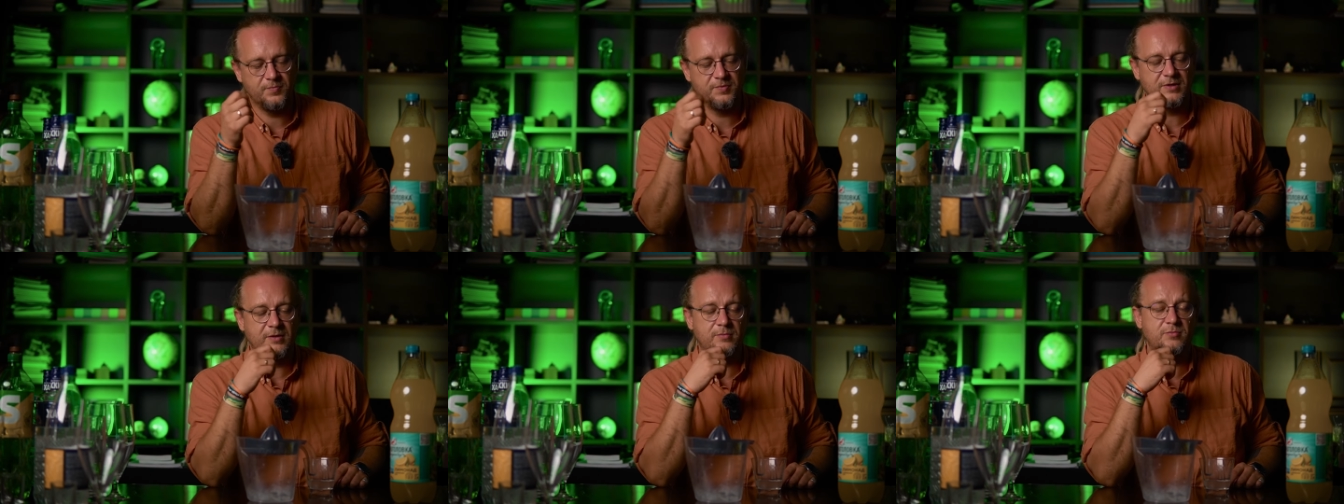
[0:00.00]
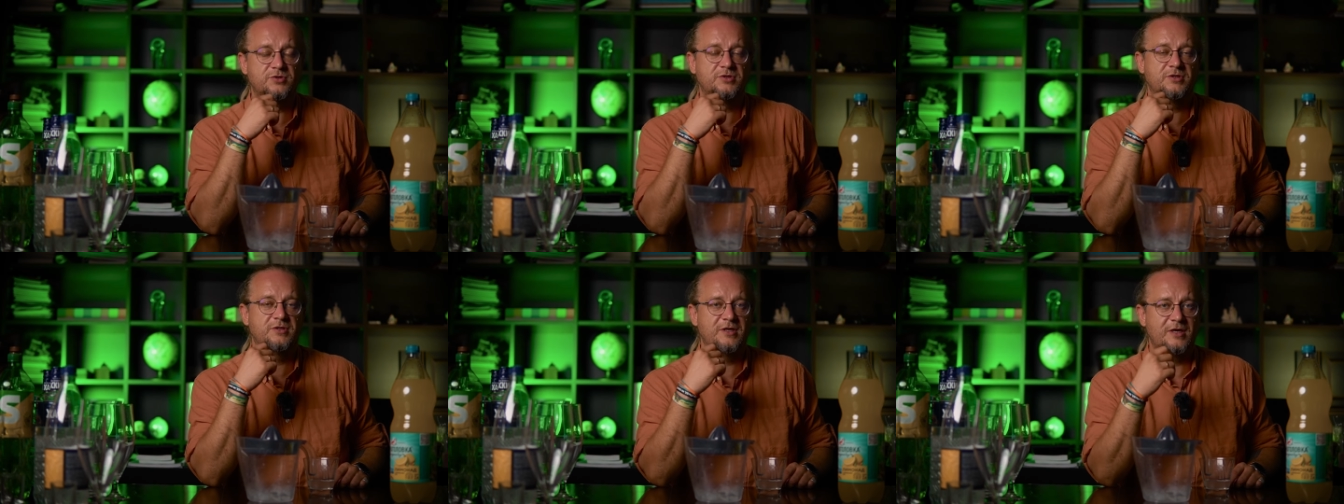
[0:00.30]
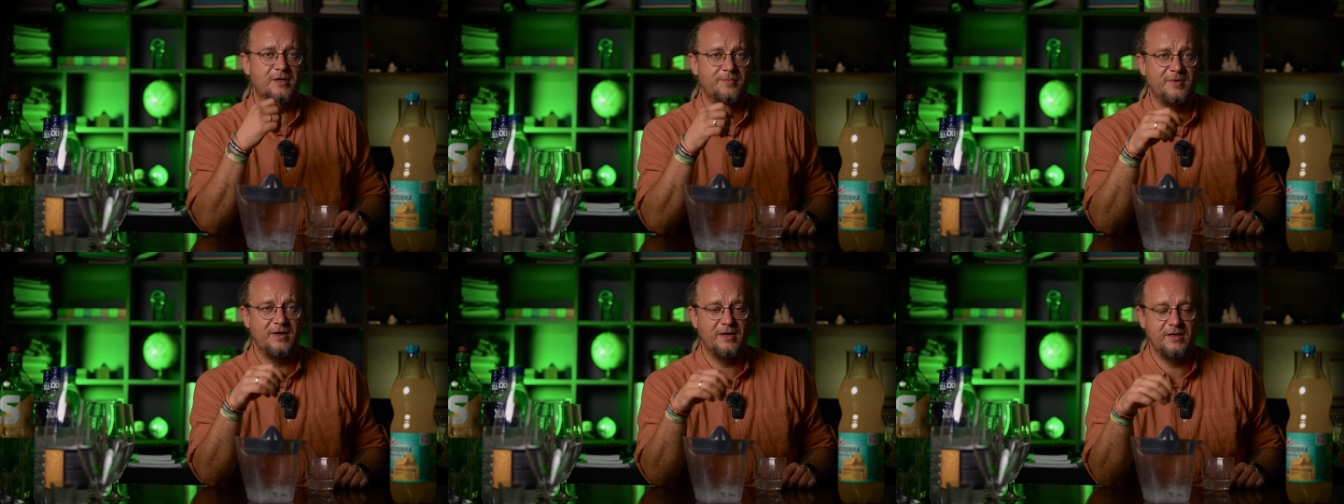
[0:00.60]
Потому что
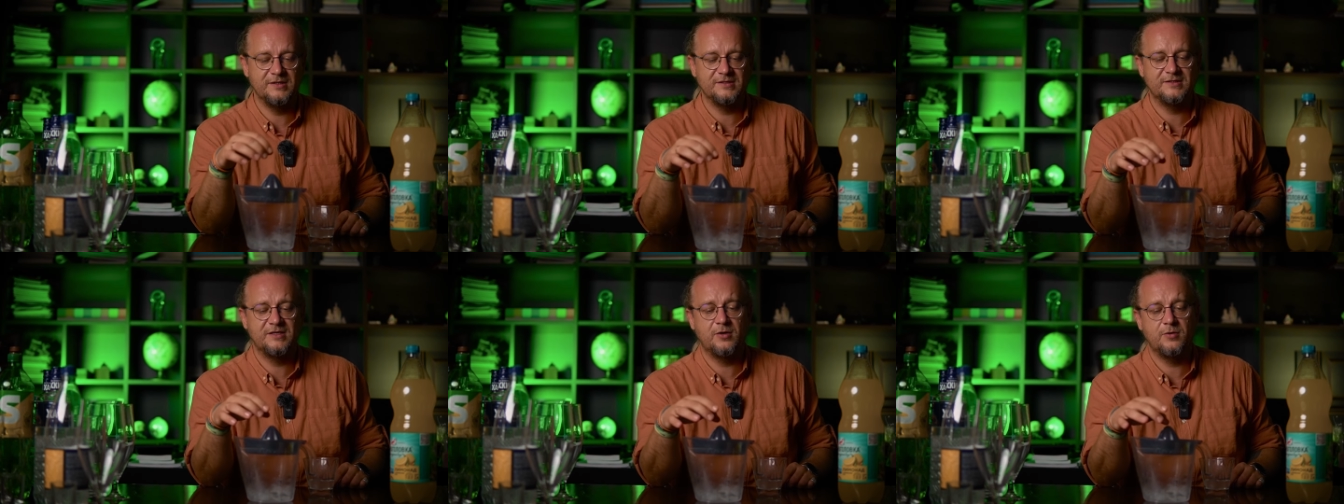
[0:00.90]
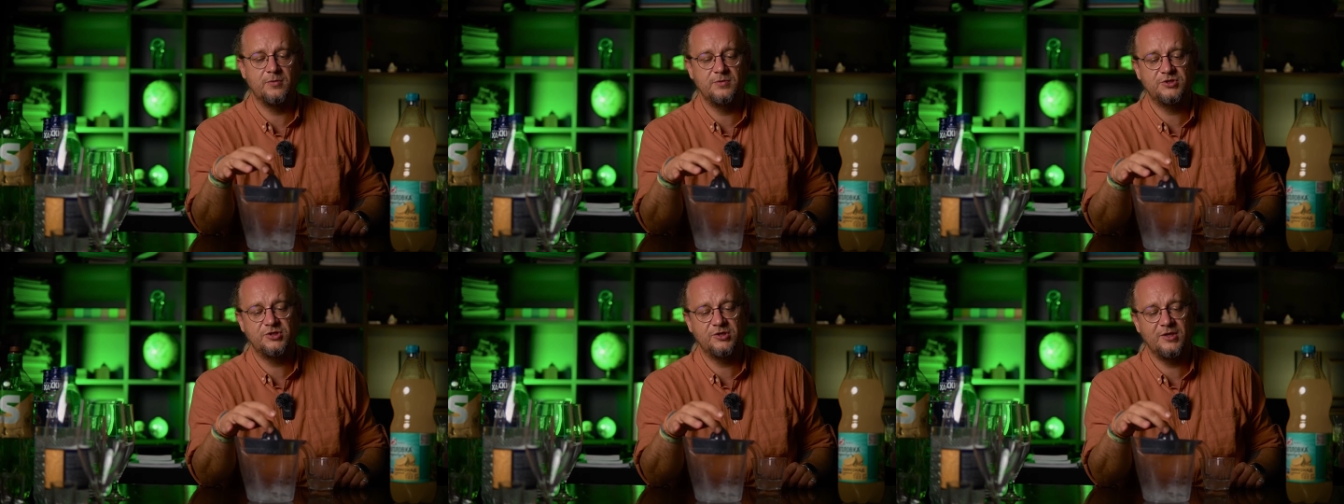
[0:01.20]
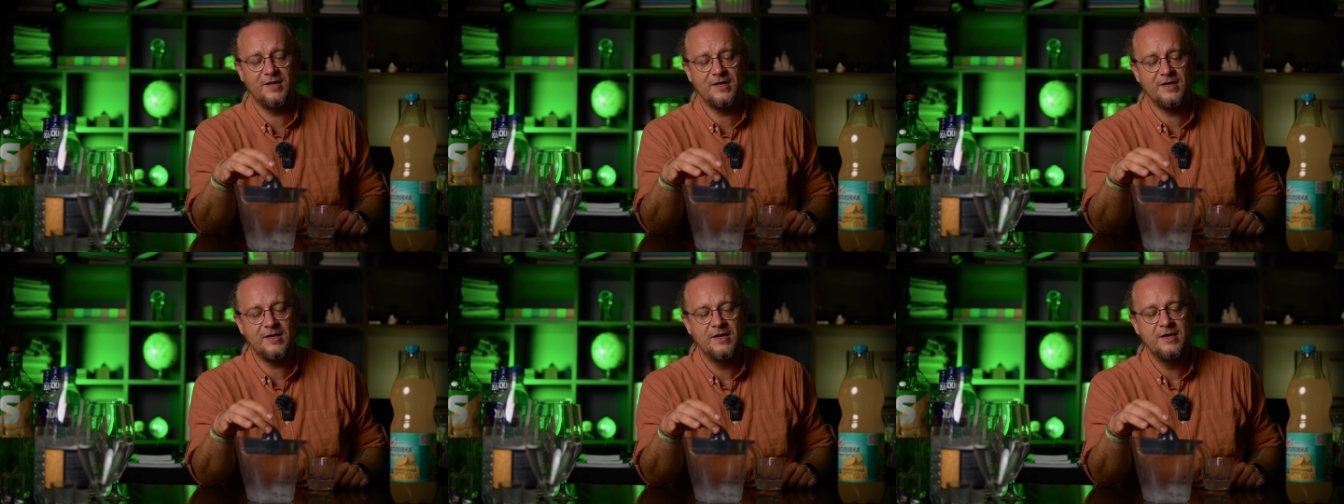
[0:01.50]
нормальный, здоровый
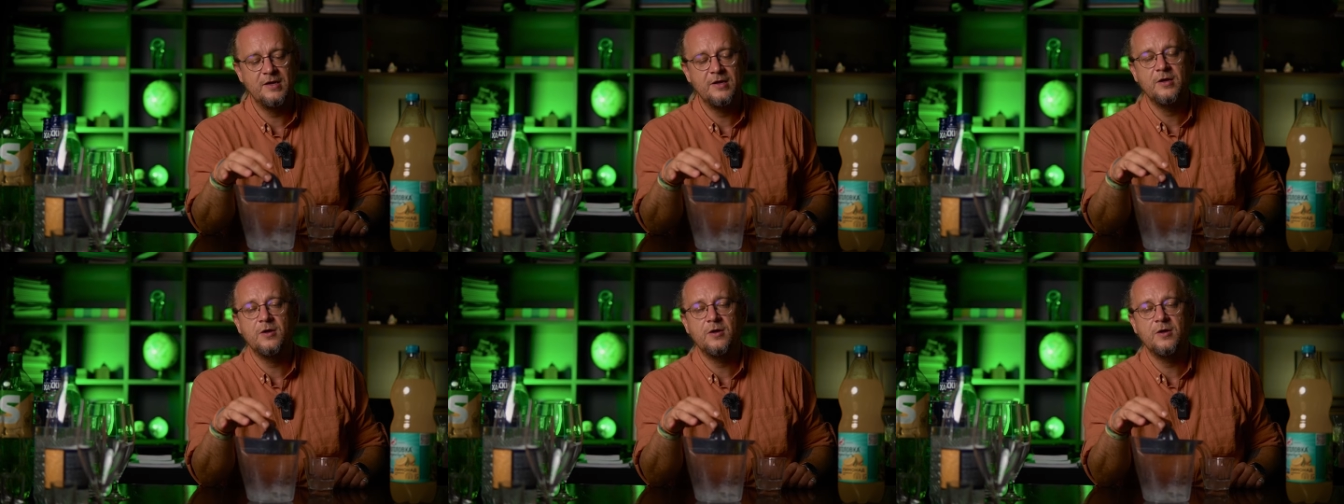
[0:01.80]
человек